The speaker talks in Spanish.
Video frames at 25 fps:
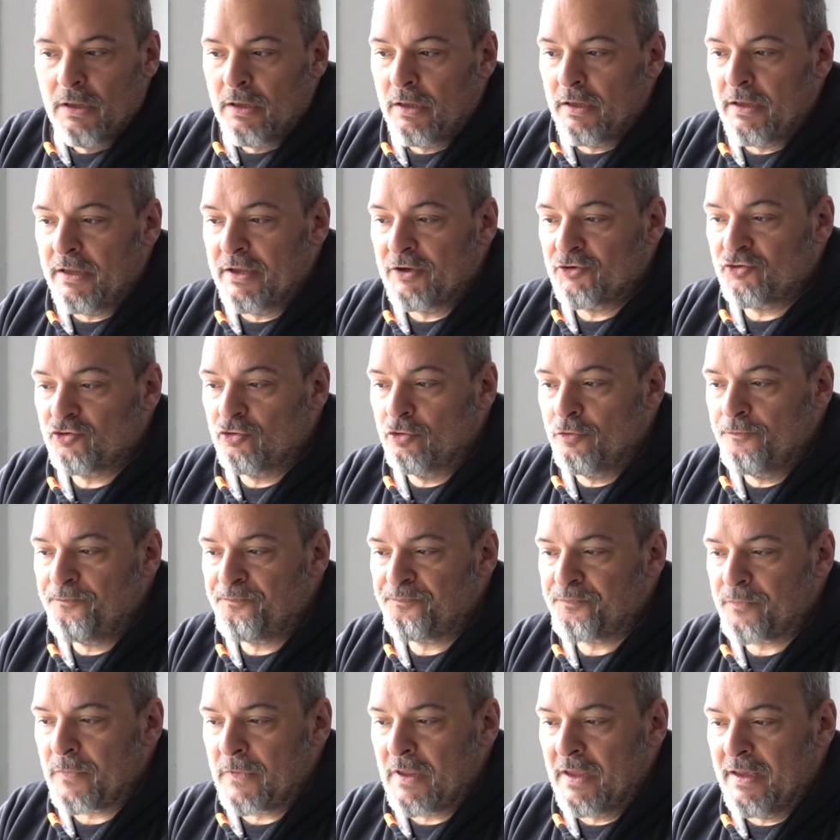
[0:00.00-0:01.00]
Y
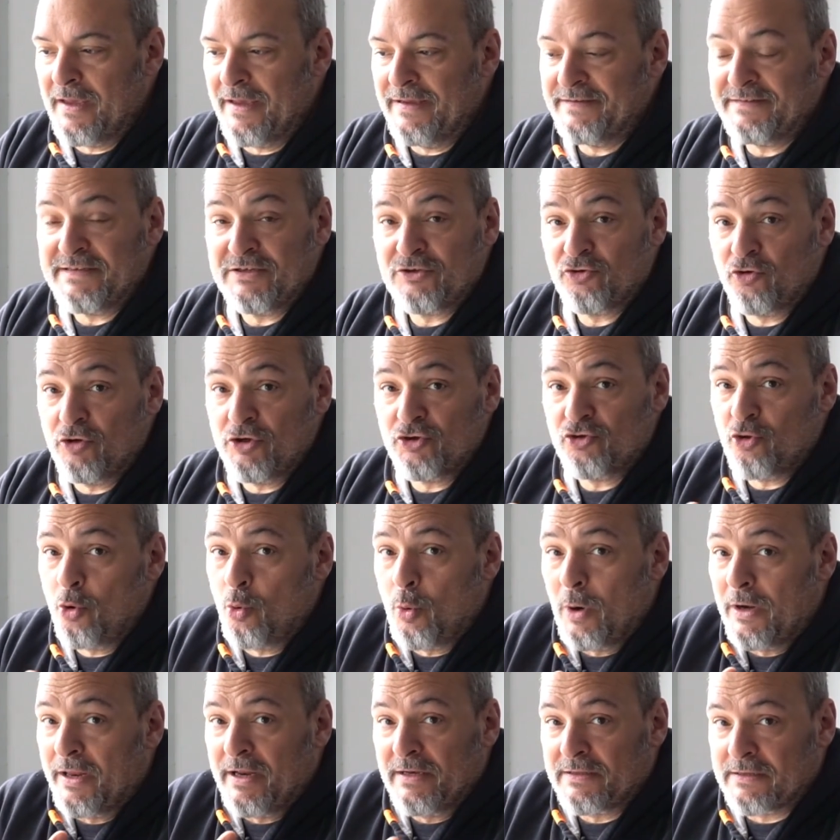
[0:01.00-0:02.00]
eso es deshonesto en
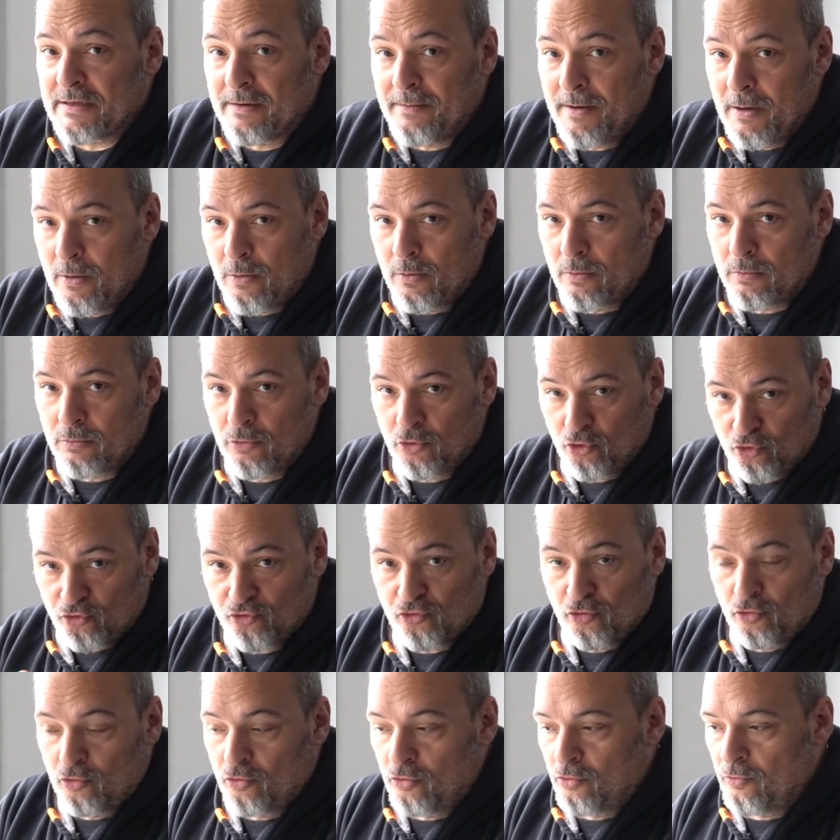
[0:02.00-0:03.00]
cualquier trabajo, no
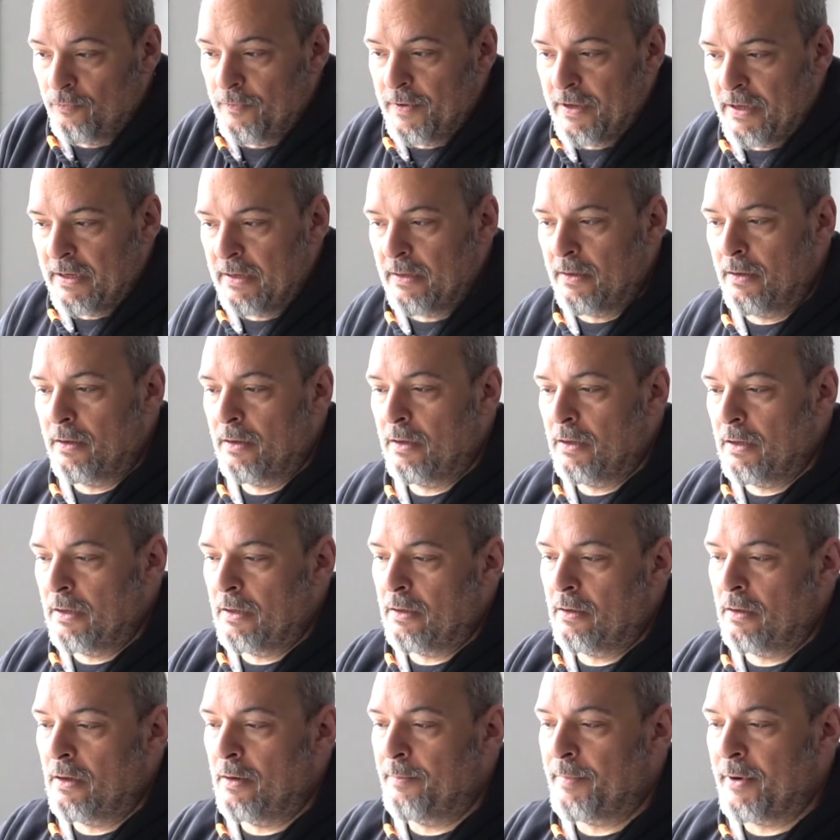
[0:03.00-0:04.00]
solo en,
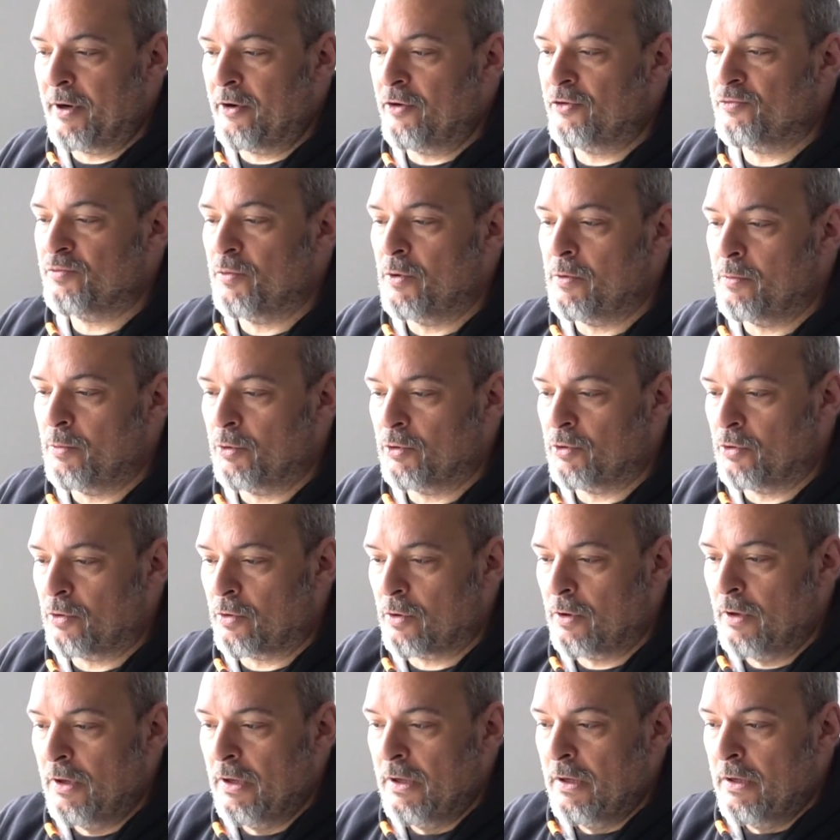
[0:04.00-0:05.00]
el periodismo del
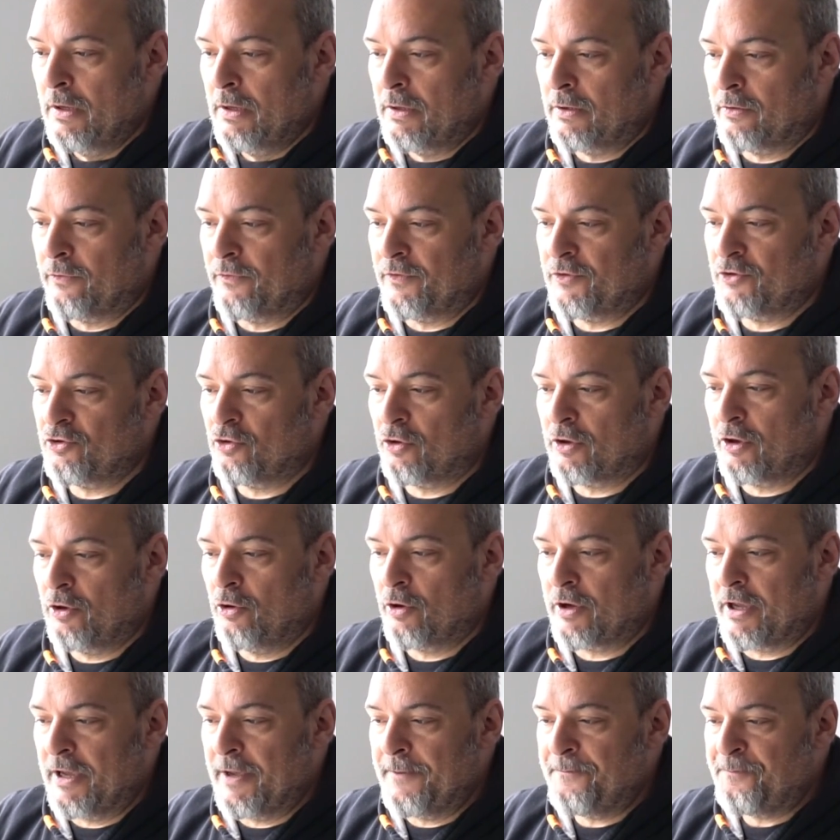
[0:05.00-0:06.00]
motor. Entonces yo
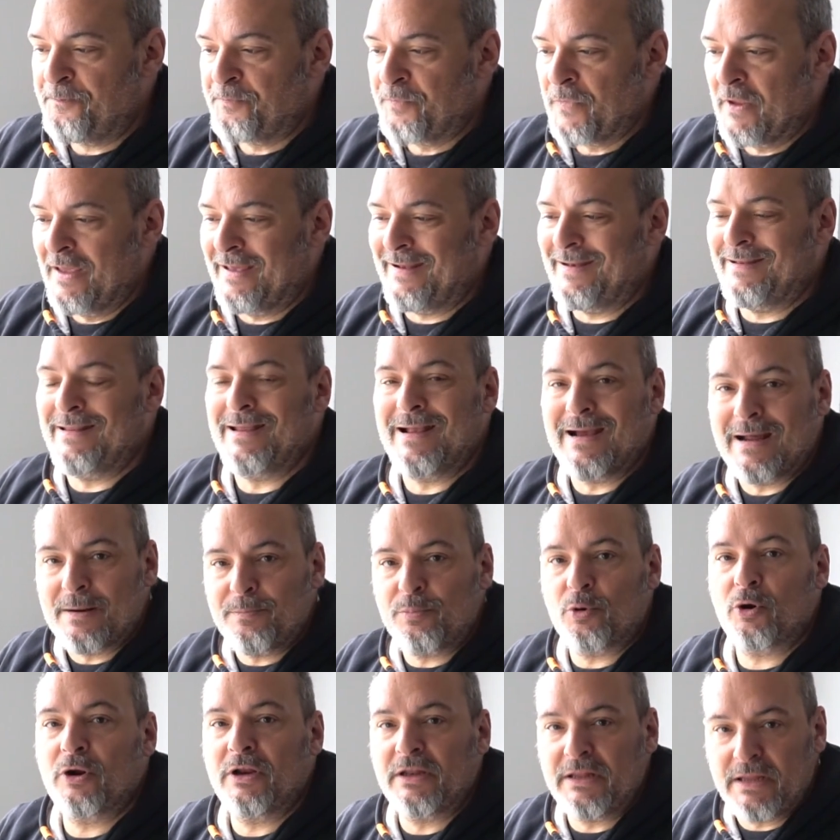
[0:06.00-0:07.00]
creo que criticar
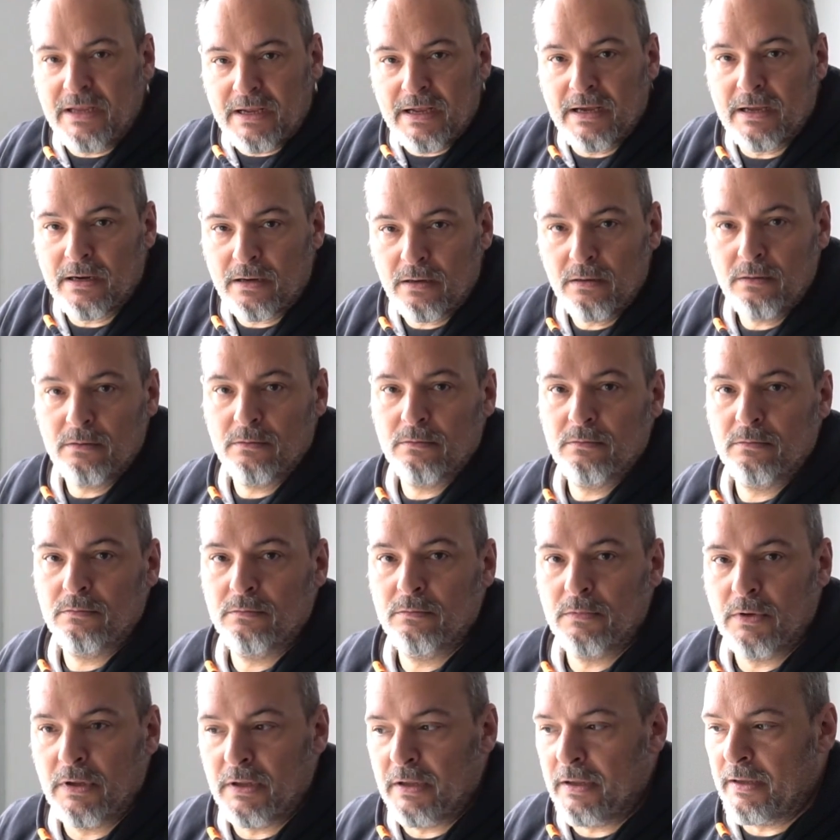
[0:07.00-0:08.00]
por criticar
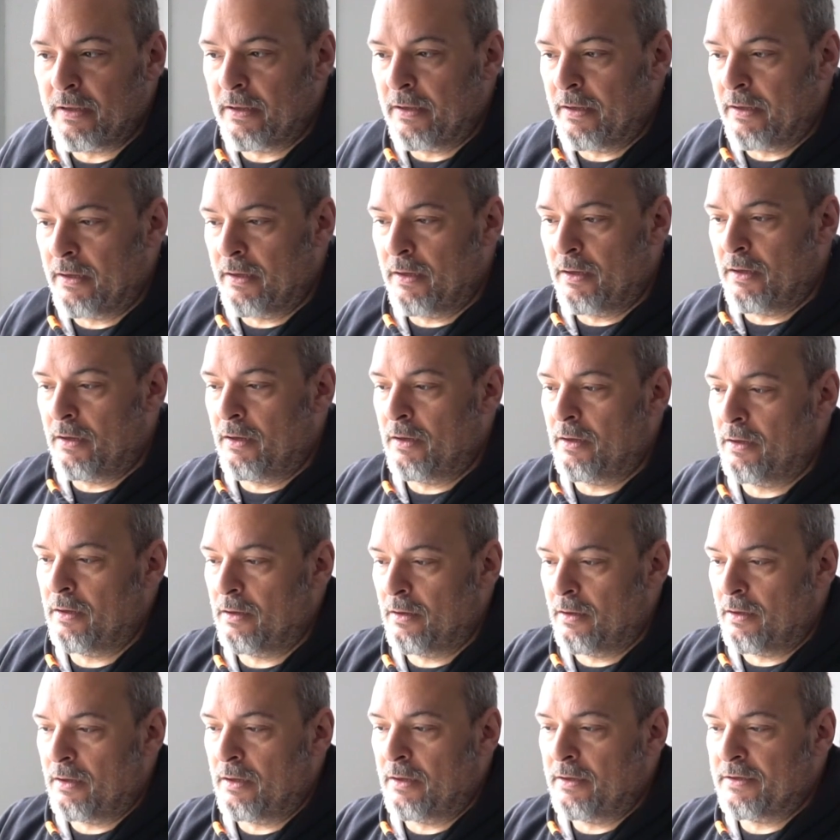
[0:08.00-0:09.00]

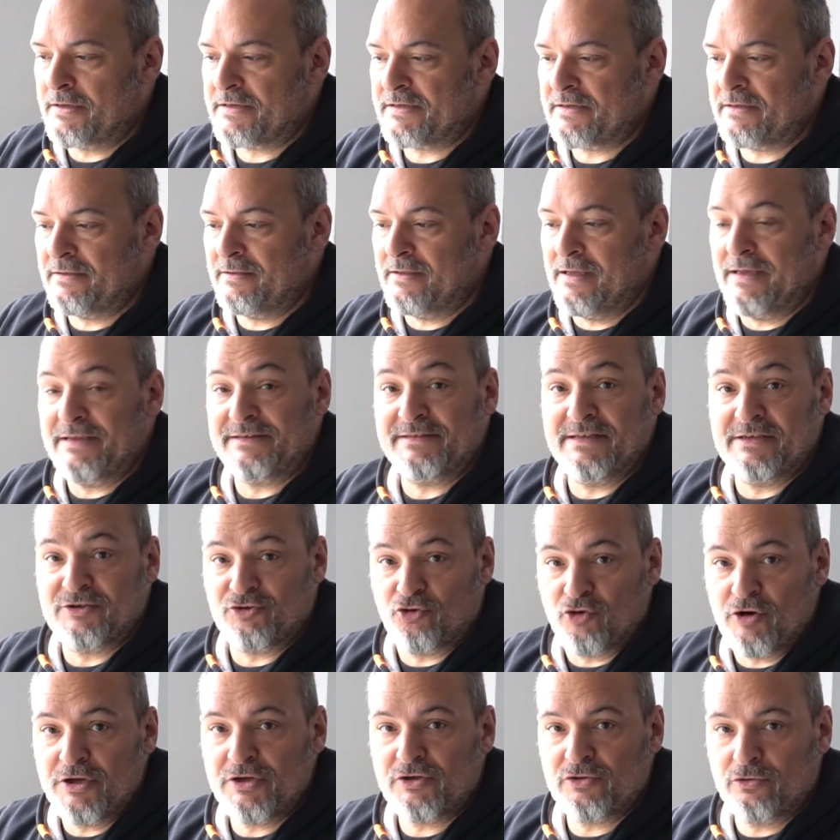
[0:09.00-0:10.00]
eh, es,
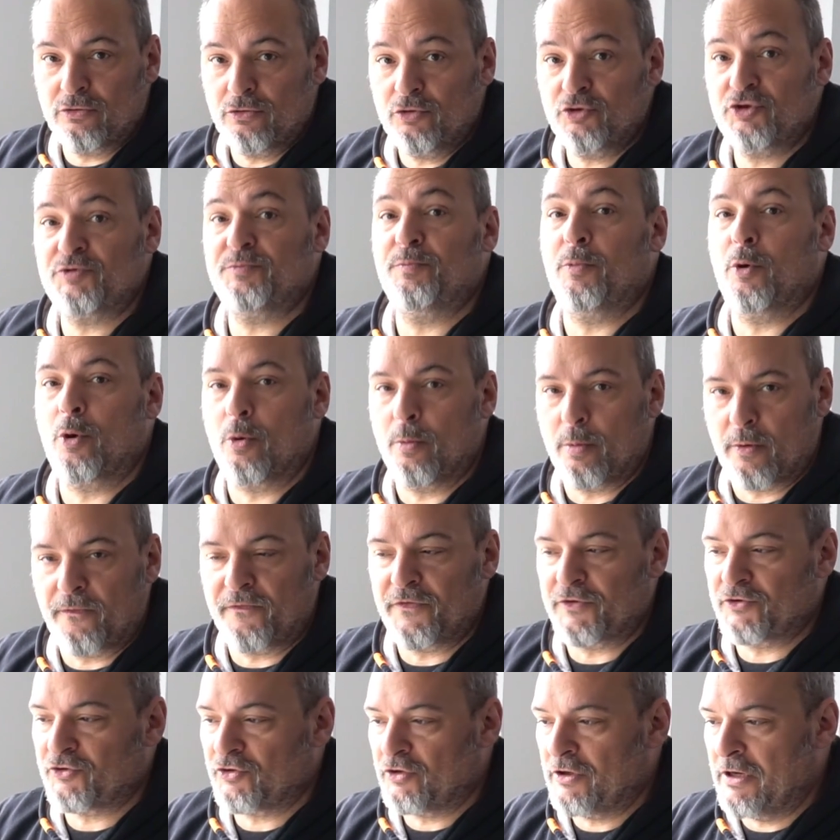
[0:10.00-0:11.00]
deshonesto, es poco
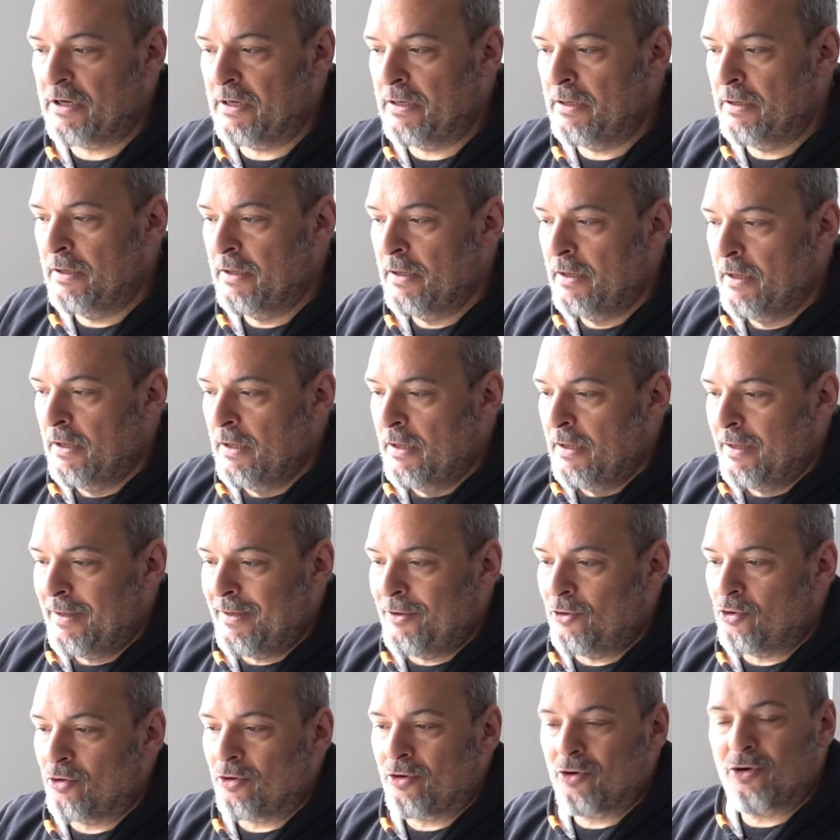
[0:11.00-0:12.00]
profesional
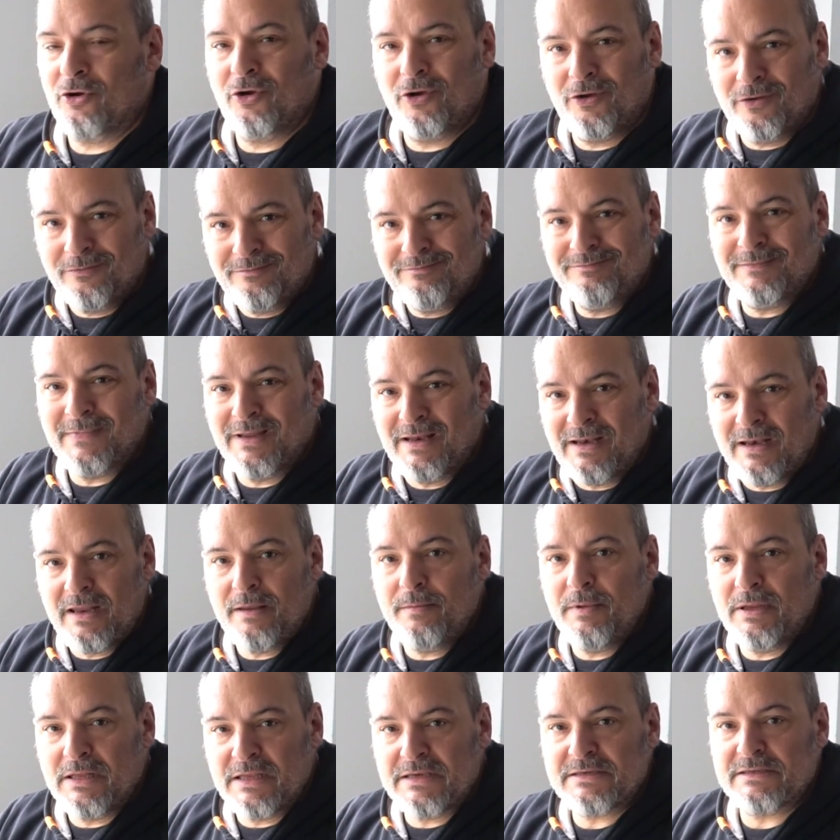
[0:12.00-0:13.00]
y yo creo que el
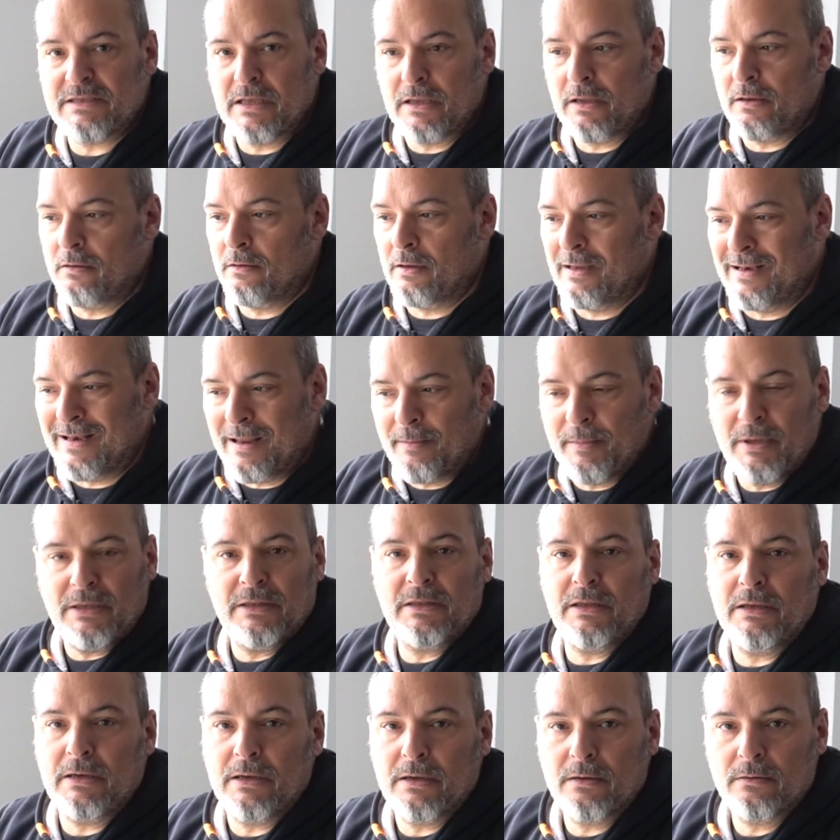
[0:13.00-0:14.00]
límite está ahí, en la
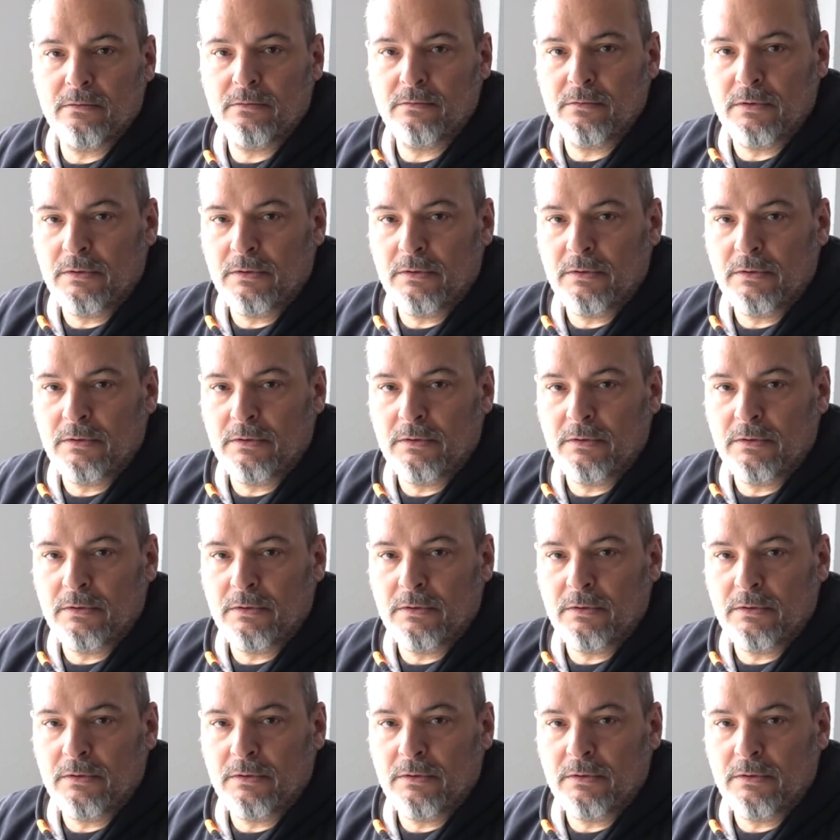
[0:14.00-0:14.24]
mentira.